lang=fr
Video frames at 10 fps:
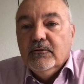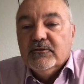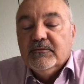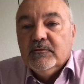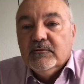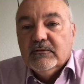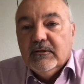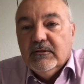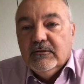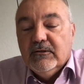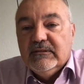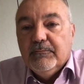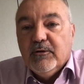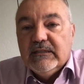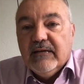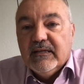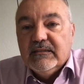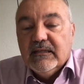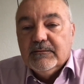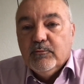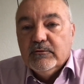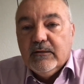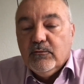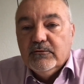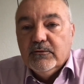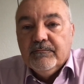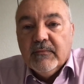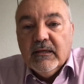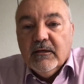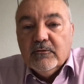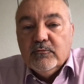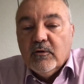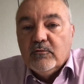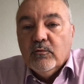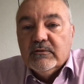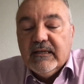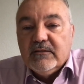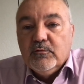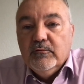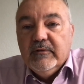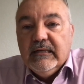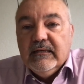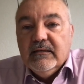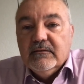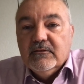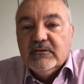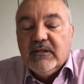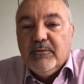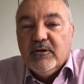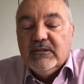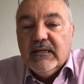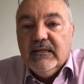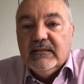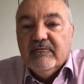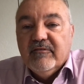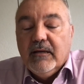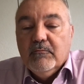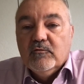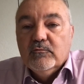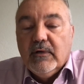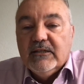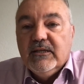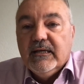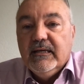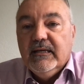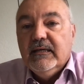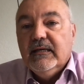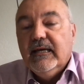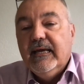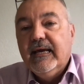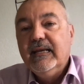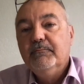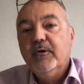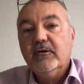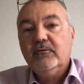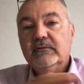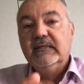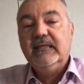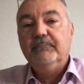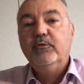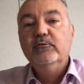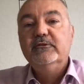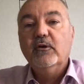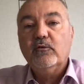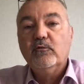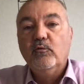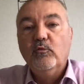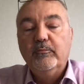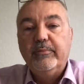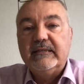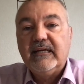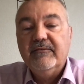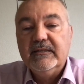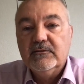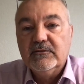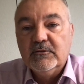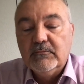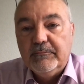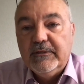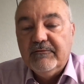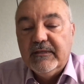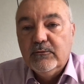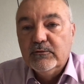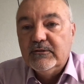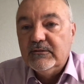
lancement de, ces projets avec Sexpo 02. Tout d'un coup, on s'est retrouvé dans un projet qui était vraiment lourd à gérer. Et à l'époque, on était plusieurs groupes à travailler ensemble. Et puis, il y avait d'autres